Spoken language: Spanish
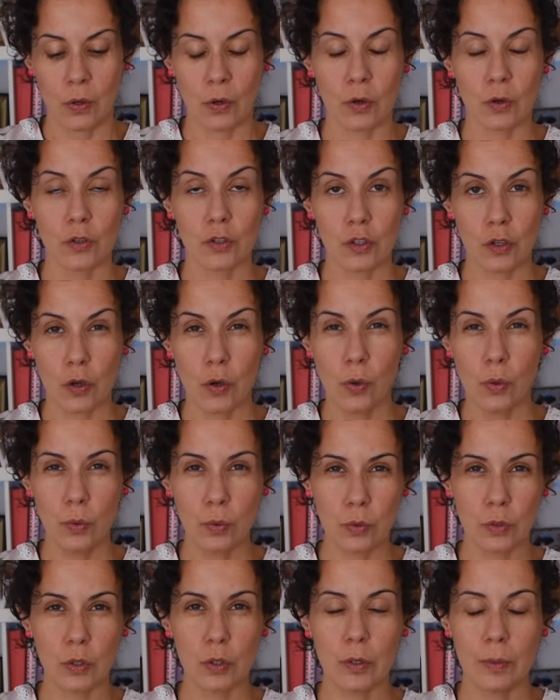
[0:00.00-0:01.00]
coso
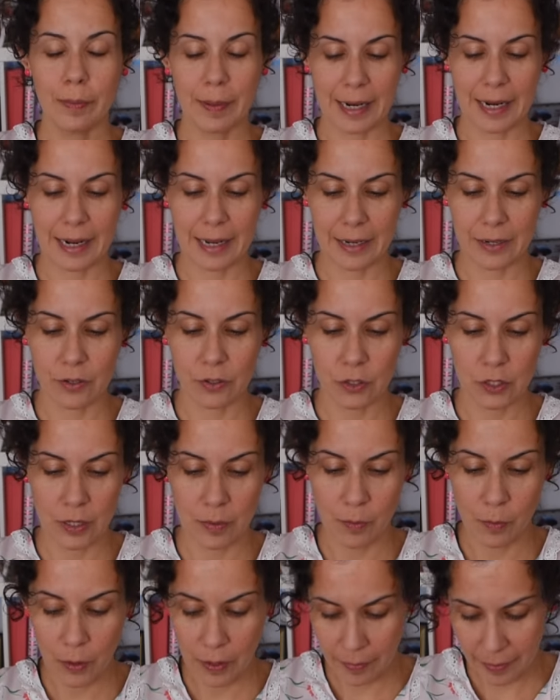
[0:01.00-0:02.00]
junto para que no
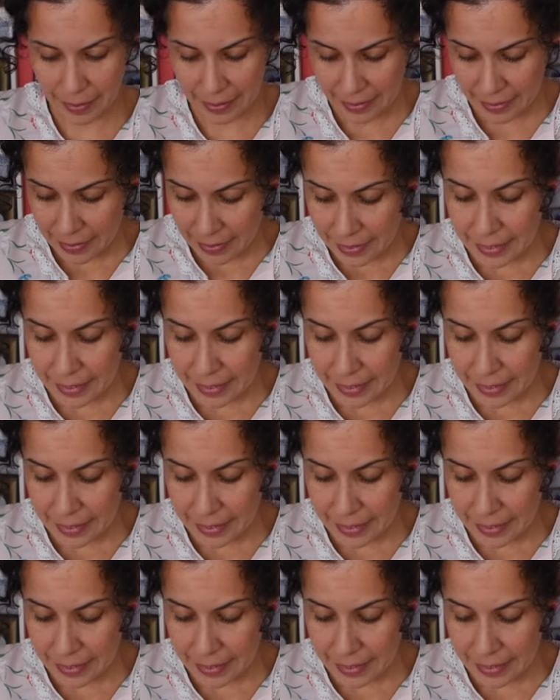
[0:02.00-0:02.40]
se mueva